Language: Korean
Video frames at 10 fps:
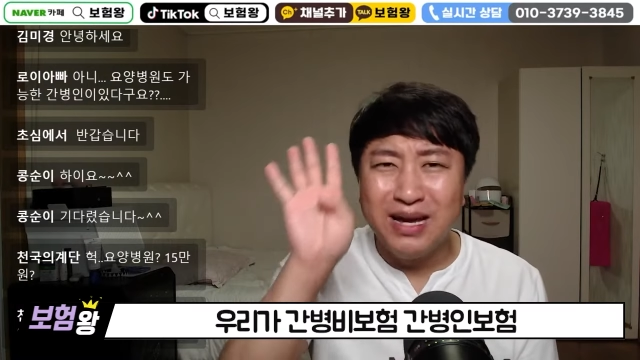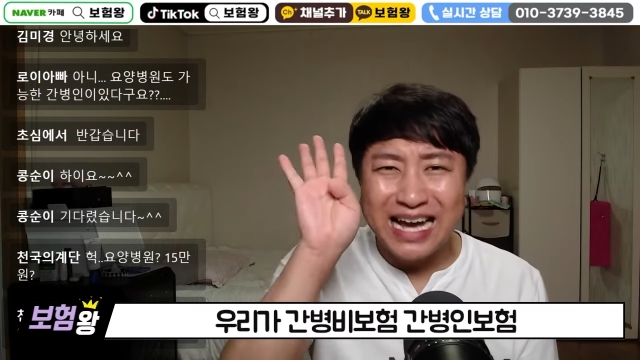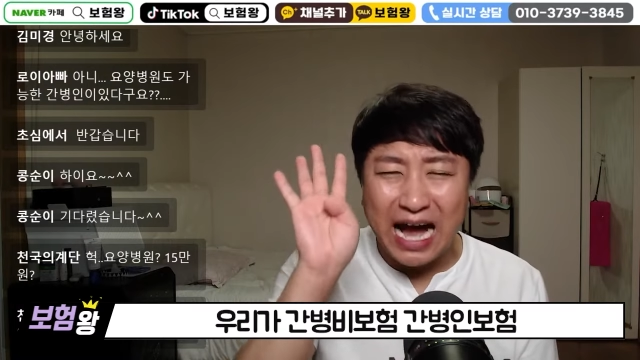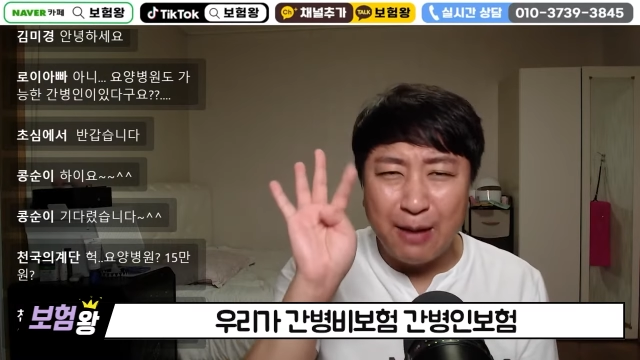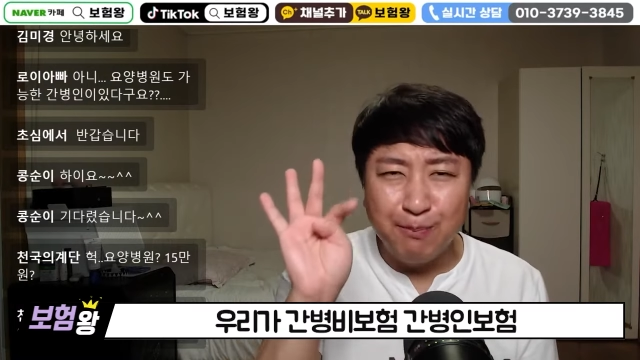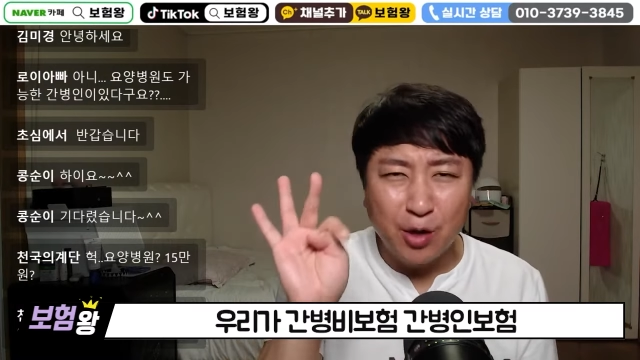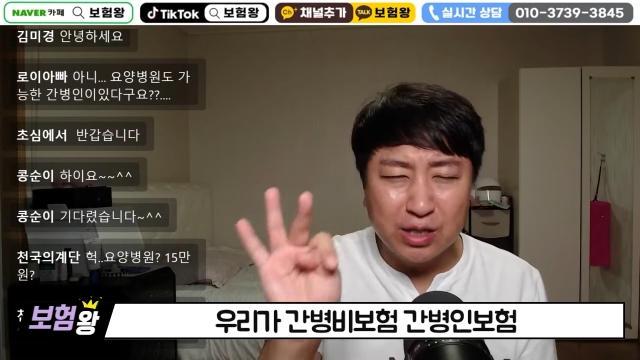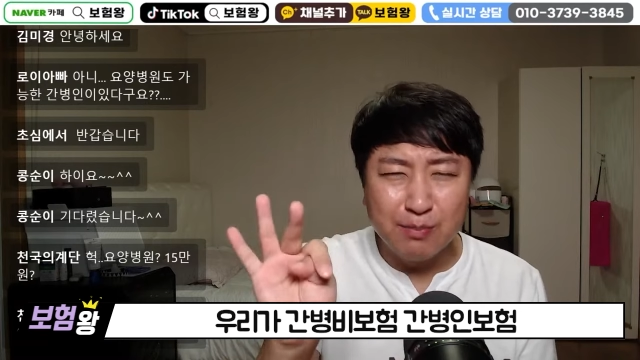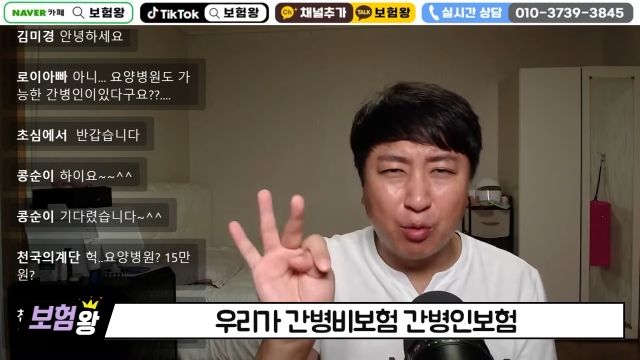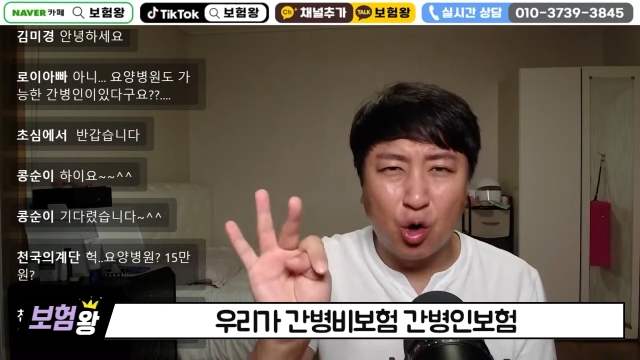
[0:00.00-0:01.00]

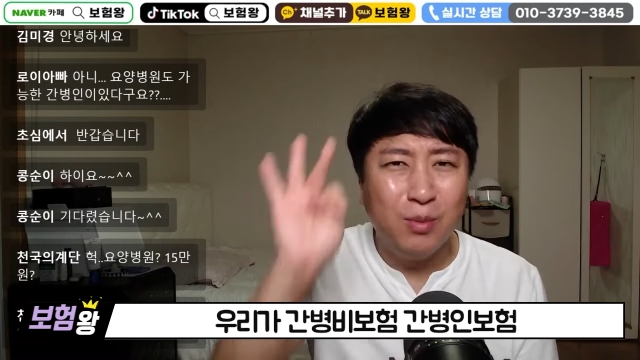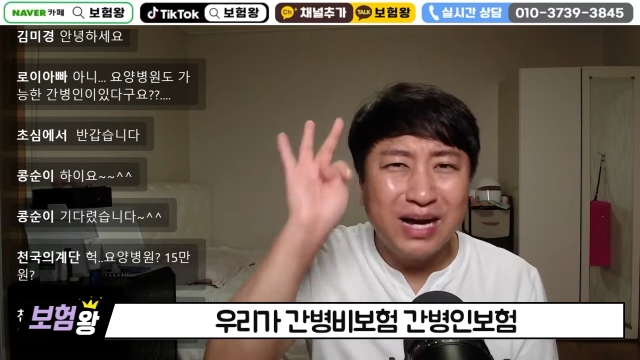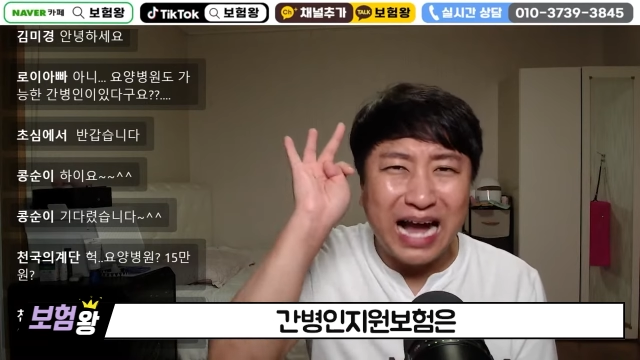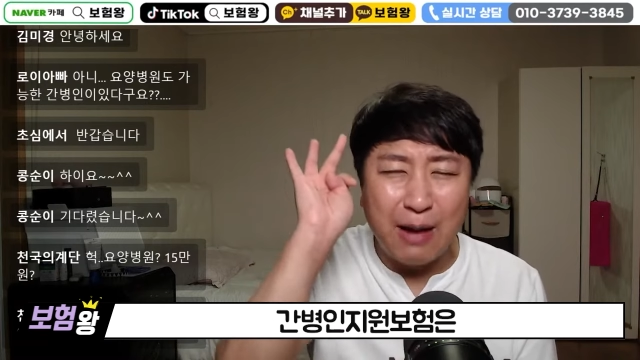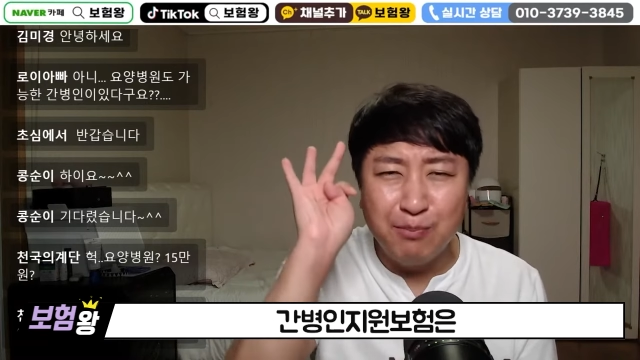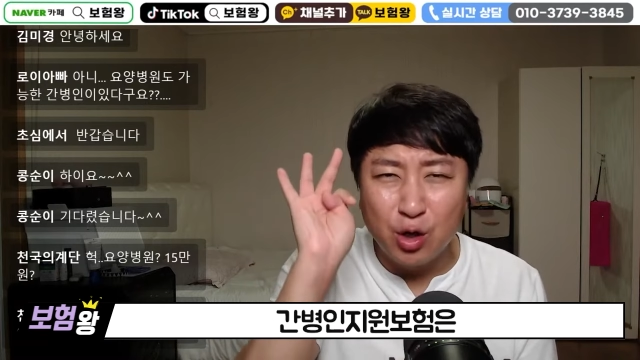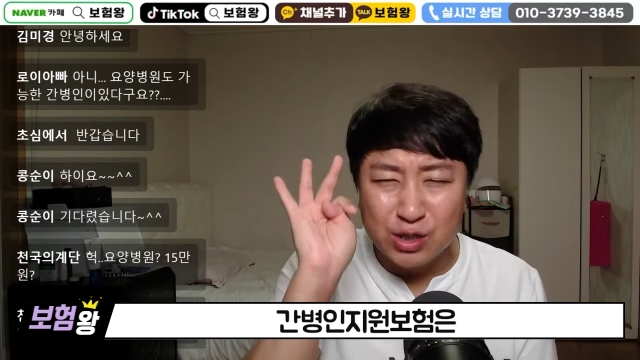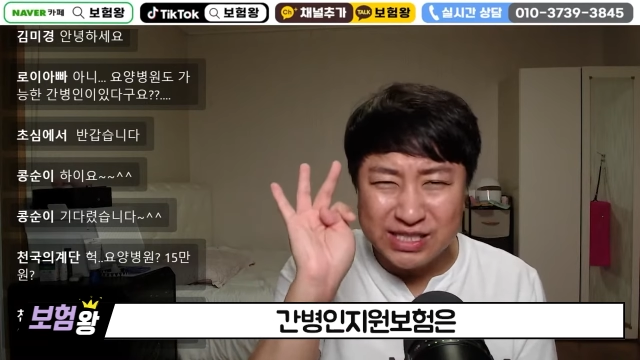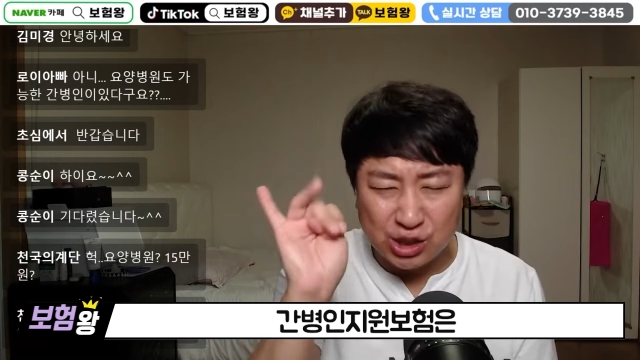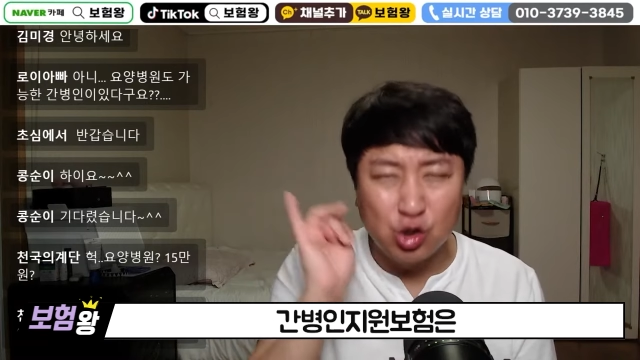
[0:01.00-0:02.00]
간병인 보험
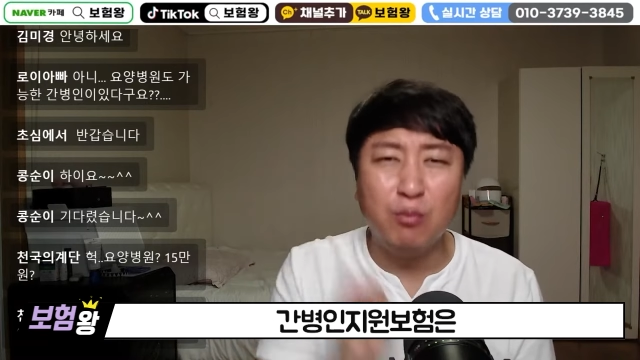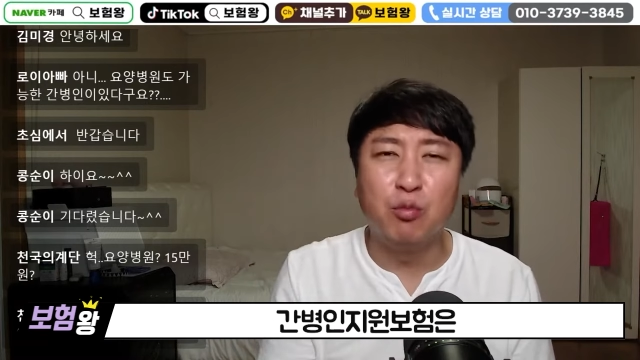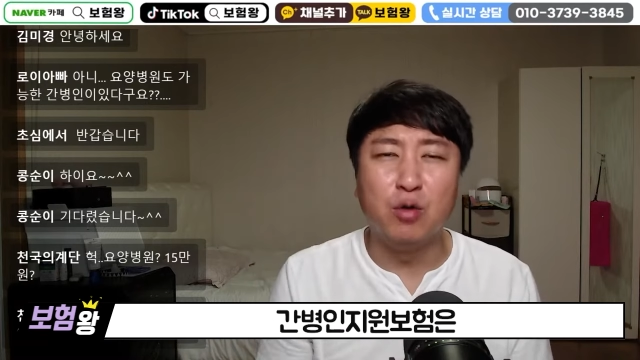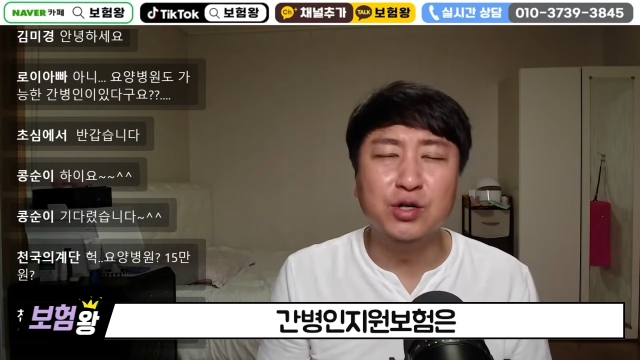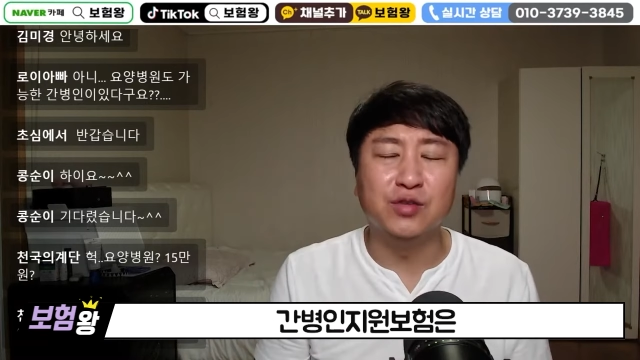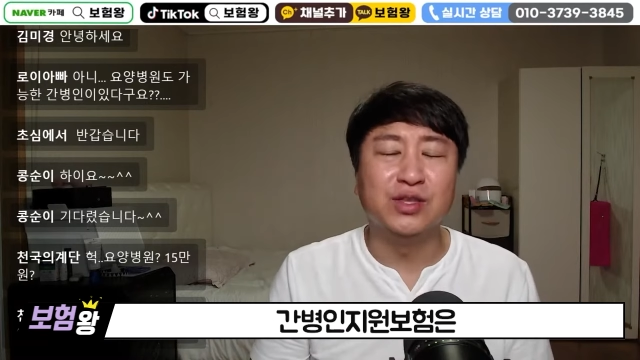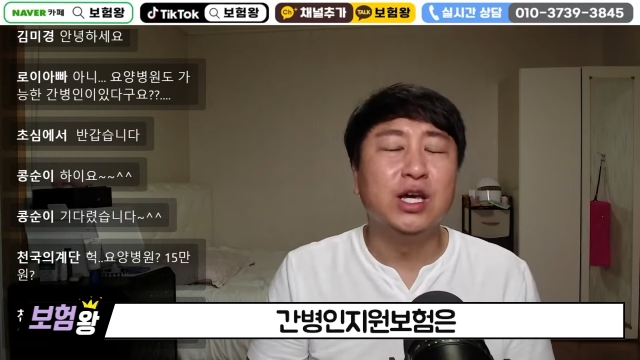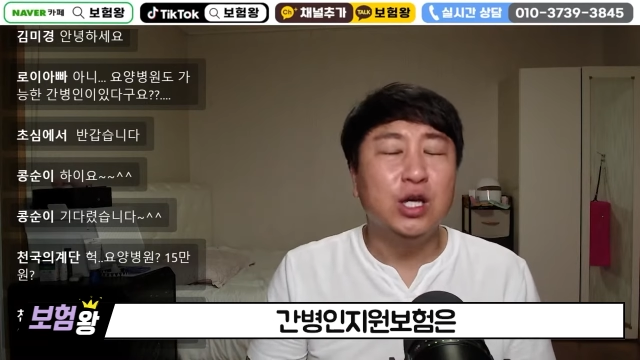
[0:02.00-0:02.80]
간병인 지원 보험은